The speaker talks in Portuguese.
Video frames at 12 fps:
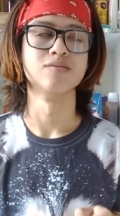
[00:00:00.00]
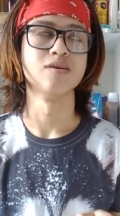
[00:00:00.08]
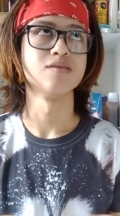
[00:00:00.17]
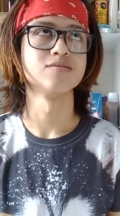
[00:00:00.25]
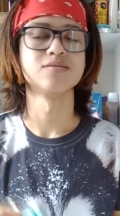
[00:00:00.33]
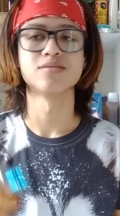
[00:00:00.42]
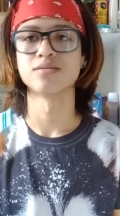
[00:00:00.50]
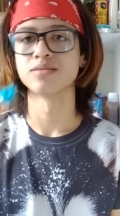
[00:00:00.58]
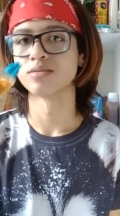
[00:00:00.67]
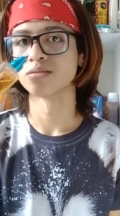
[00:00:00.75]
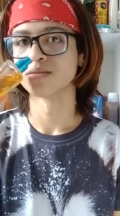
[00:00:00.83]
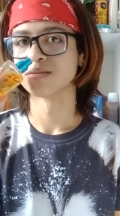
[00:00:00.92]
Nossa.
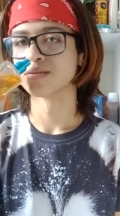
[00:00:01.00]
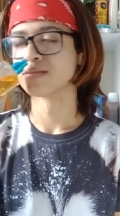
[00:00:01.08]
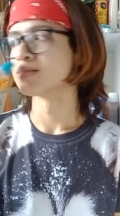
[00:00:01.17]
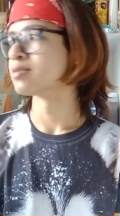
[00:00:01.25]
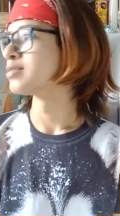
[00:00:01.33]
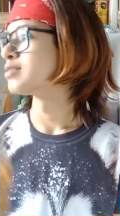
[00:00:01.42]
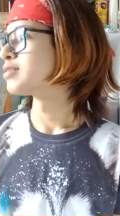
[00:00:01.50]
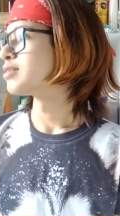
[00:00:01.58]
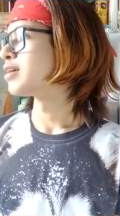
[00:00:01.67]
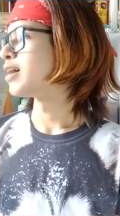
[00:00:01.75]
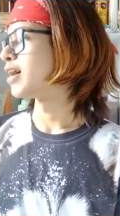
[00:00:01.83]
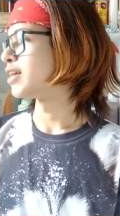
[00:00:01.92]

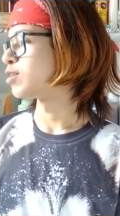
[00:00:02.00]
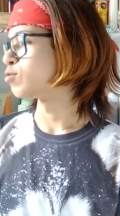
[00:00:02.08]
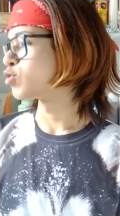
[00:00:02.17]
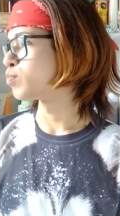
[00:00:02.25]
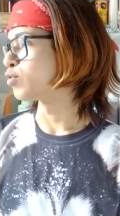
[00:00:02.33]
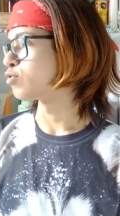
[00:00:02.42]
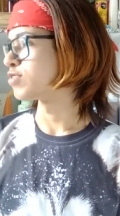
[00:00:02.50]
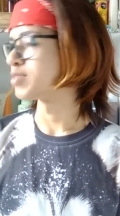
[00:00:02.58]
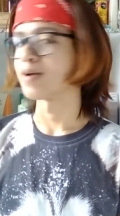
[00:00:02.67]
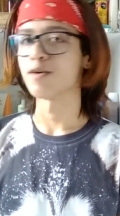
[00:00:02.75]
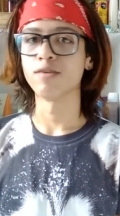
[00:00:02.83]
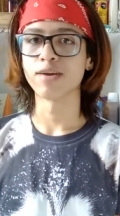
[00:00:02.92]
Ai, tem uns putos
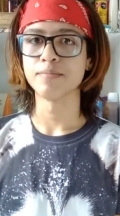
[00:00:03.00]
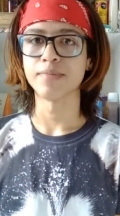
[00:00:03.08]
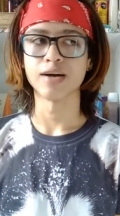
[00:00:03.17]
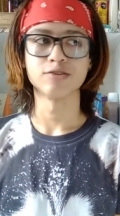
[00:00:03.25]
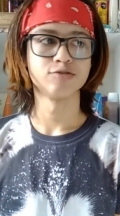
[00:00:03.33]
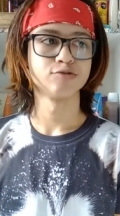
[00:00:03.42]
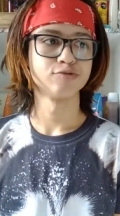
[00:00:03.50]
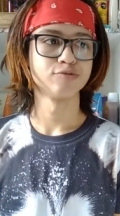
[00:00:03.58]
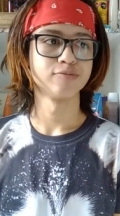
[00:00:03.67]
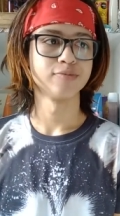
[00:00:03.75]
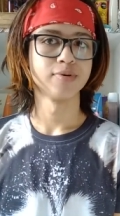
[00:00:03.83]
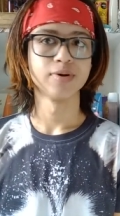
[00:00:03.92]
fazendo barulho aqui
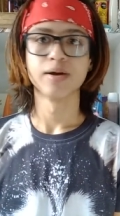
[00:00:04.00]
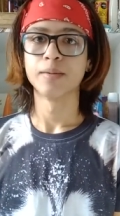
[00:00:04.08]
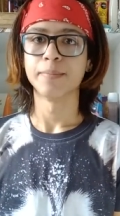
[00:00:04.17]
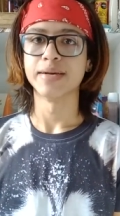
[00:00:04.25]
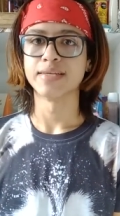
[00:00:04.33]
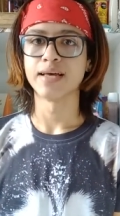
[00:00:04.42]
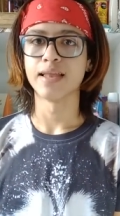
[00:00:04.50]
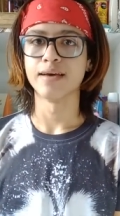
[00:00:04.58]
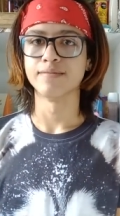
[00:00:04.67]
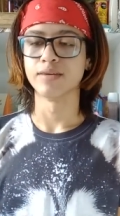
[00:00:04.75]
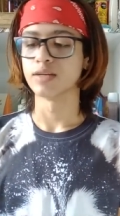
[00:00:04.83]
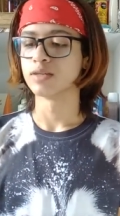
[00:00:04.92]
embaixo mas relevem.